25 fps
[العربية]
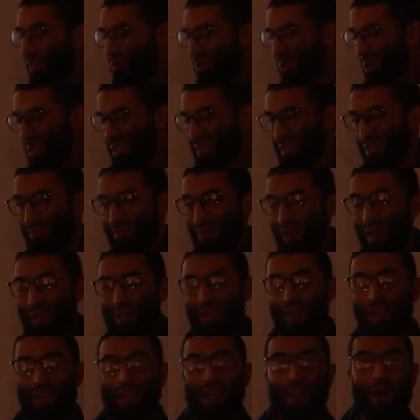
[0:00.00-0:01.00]
الاو اس
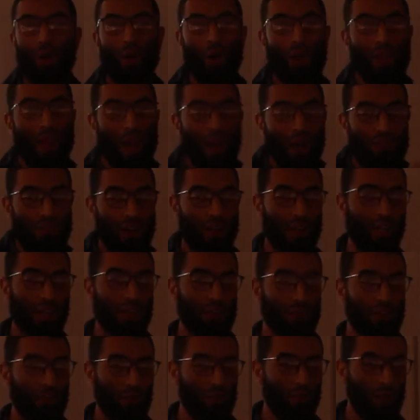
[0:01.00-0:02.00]
بتاعنا لو انا
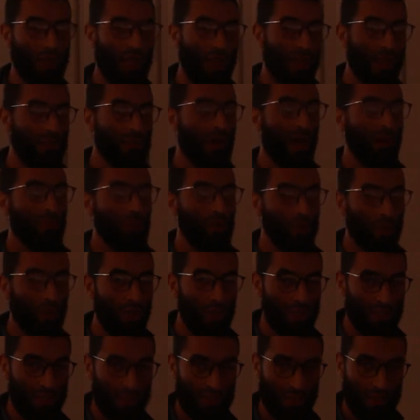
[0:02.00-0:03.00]
هفكر في يوم من الايام اعمل او
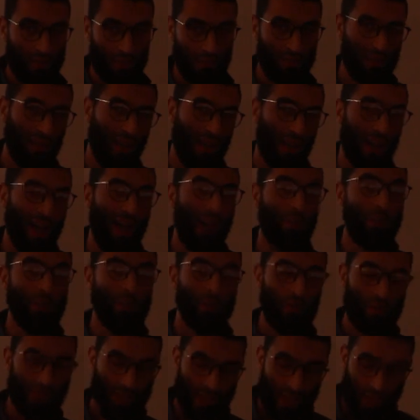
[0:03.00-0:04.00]
اس
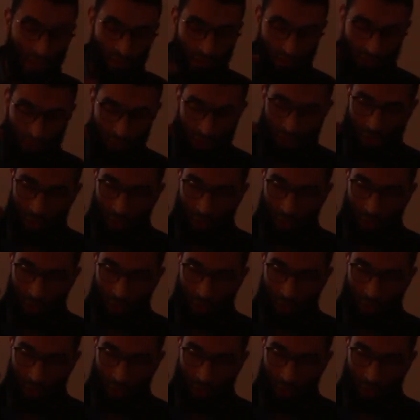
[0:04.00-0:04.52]
هعمله ازاي المفروض